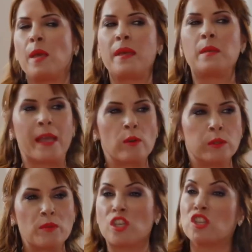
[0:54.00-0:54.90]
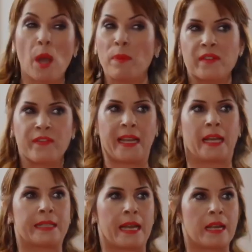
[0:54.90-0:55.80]
Bir de benim Erol'um için çapkın
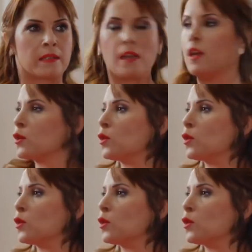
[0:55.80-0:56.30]
falan derler.